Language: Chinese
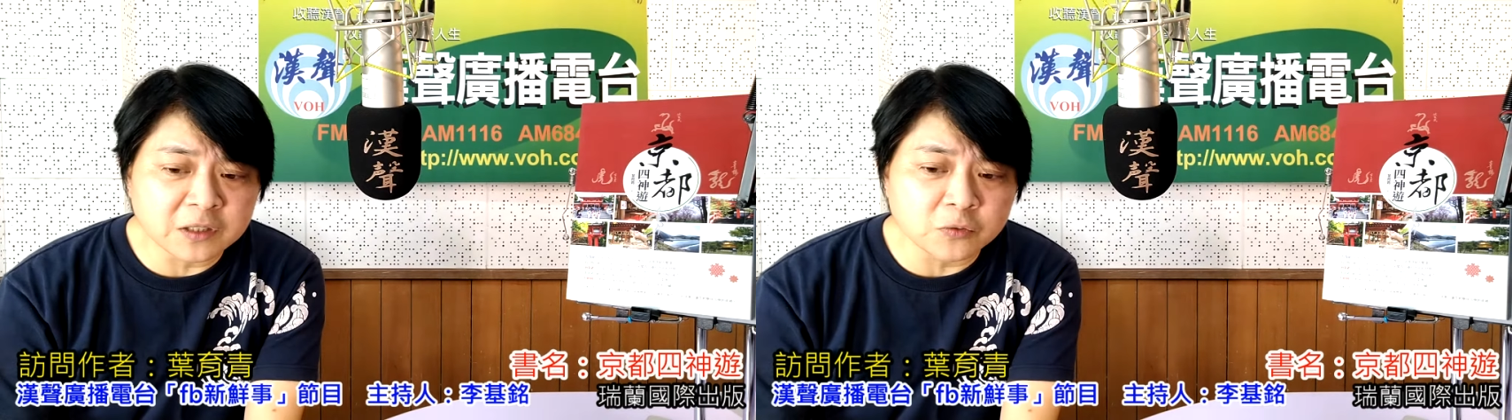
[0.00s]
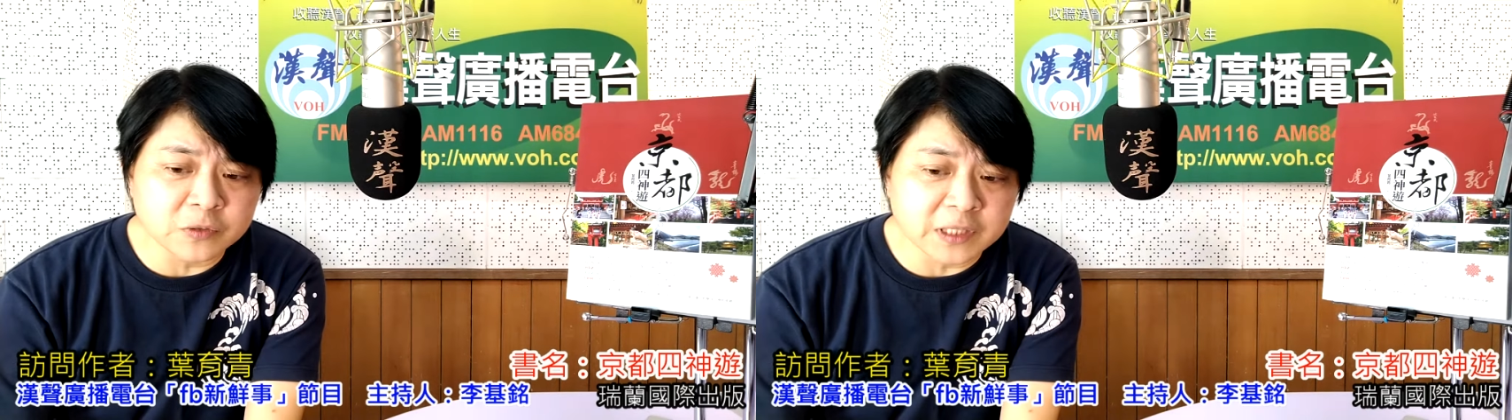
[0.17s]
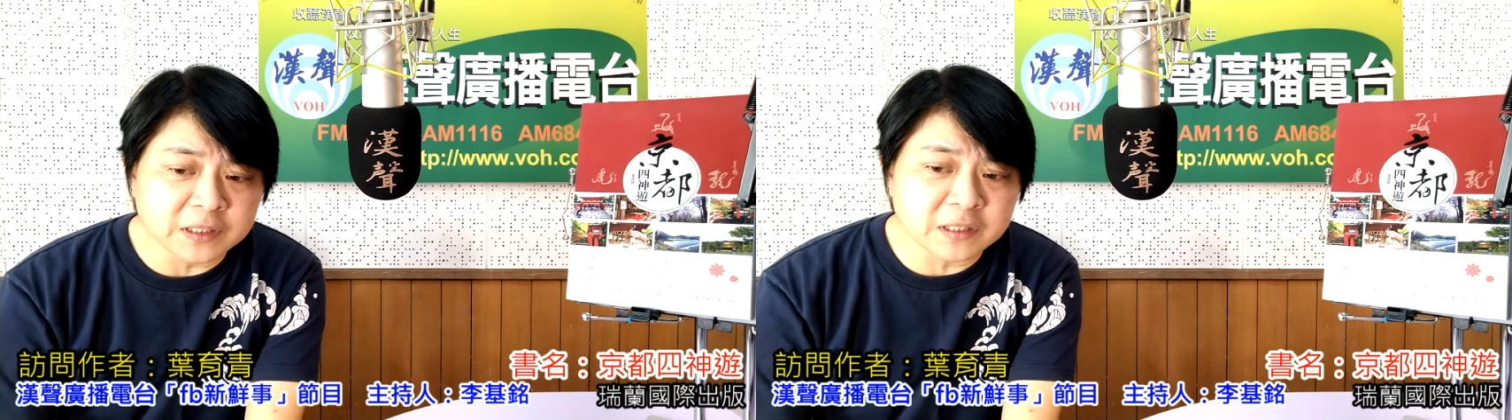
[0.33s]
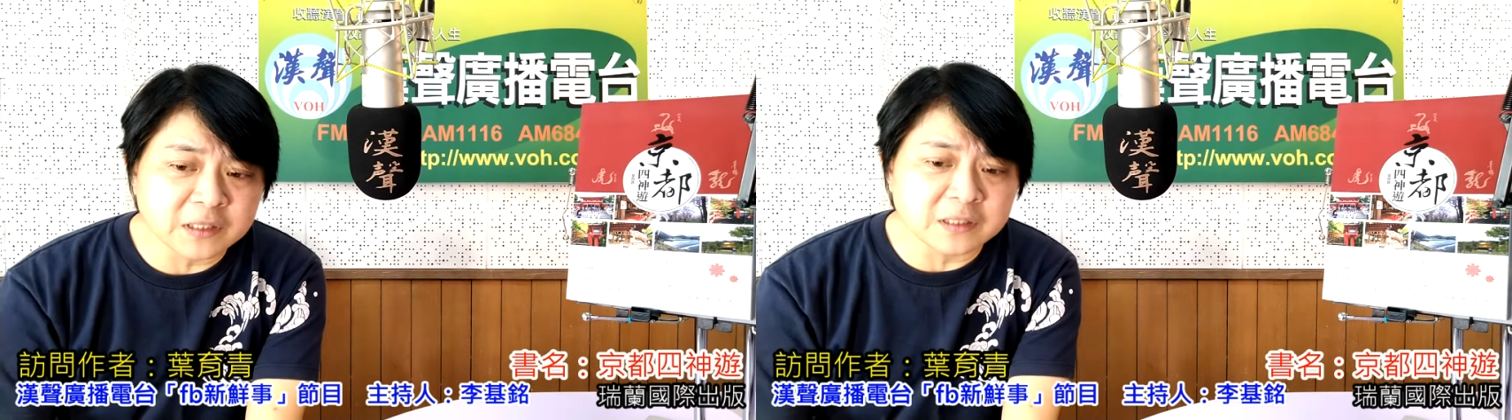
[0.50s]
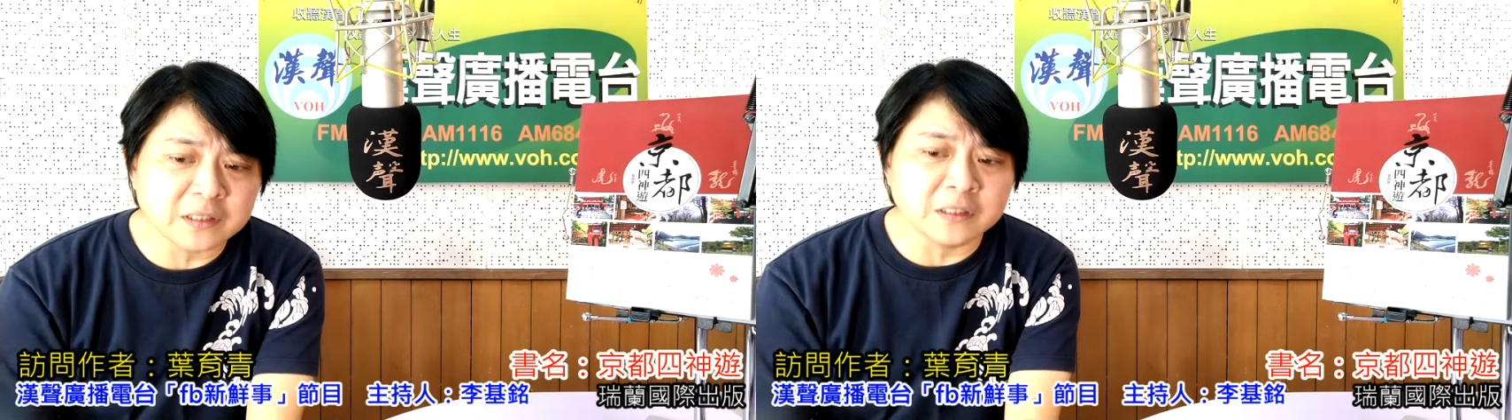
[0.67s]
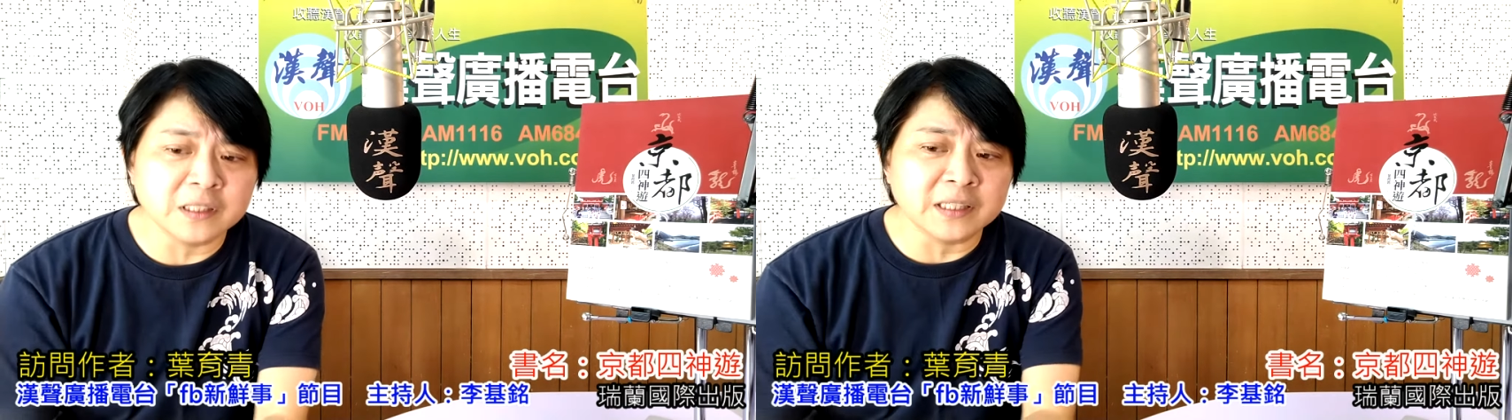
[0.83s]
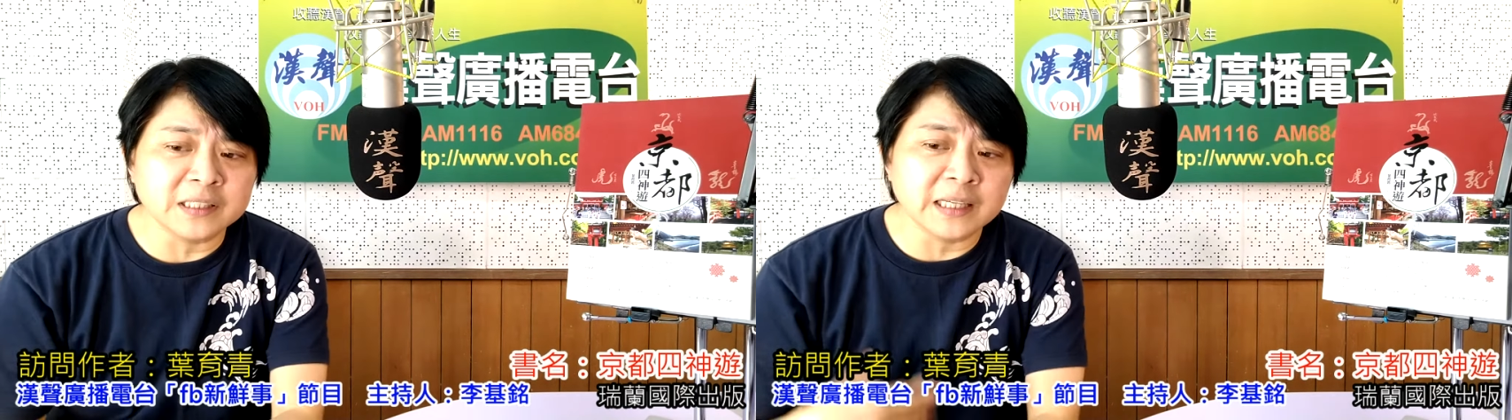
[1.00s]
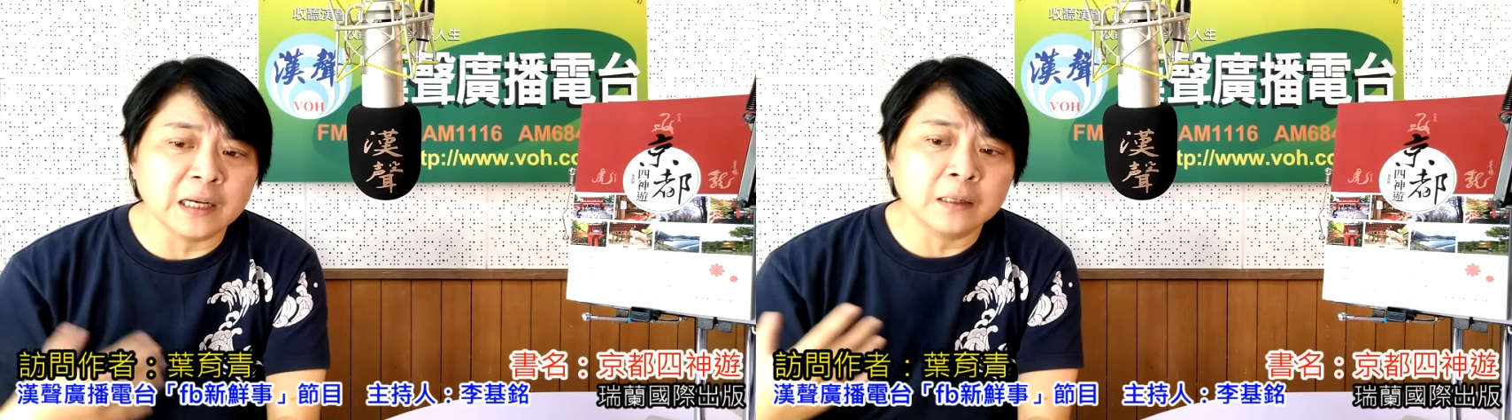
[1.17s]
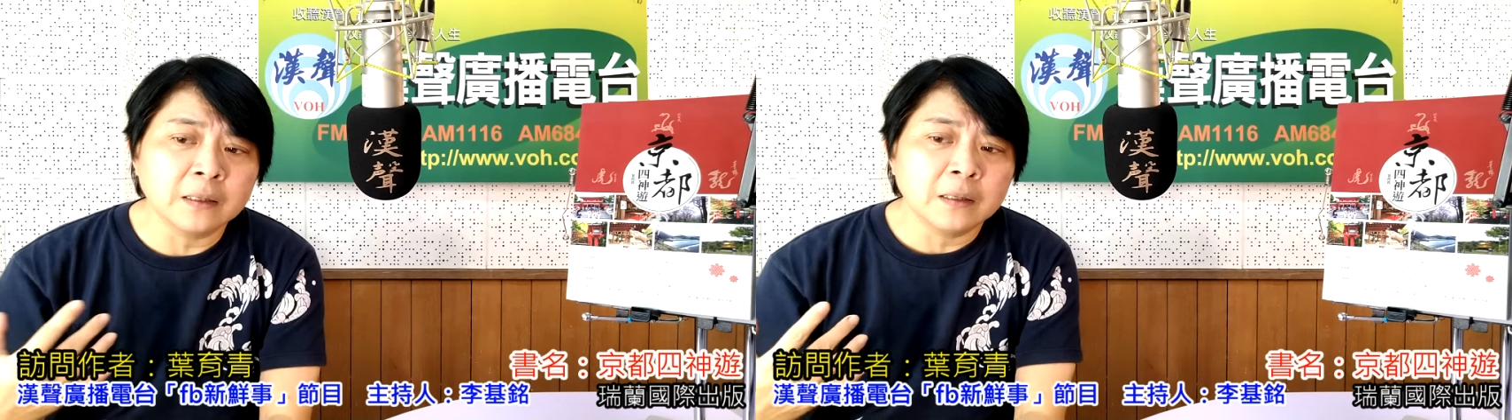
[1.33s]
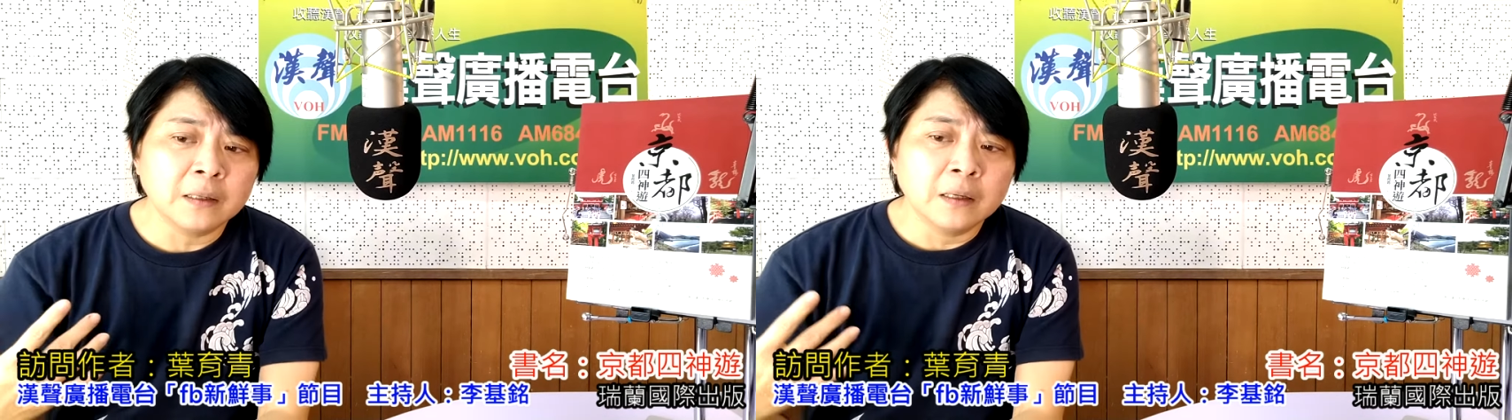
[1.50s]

地主神社就有一点像